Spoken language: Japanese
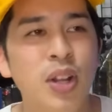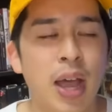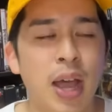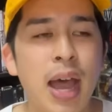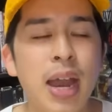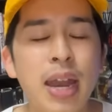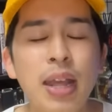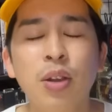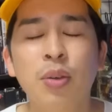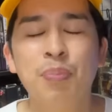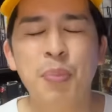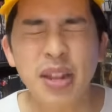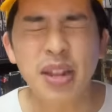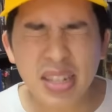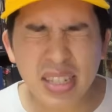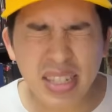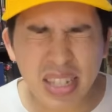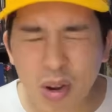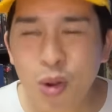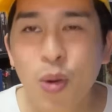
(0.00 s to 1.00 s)
あれめっ
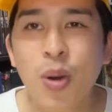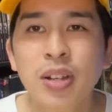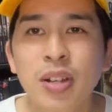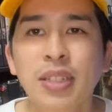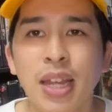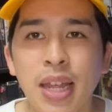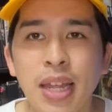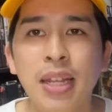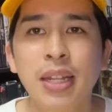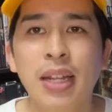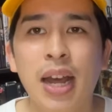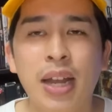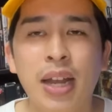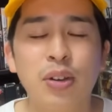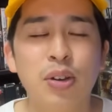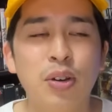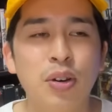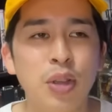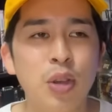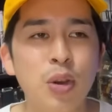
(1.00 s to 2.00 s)
ちゃ怖くないあの、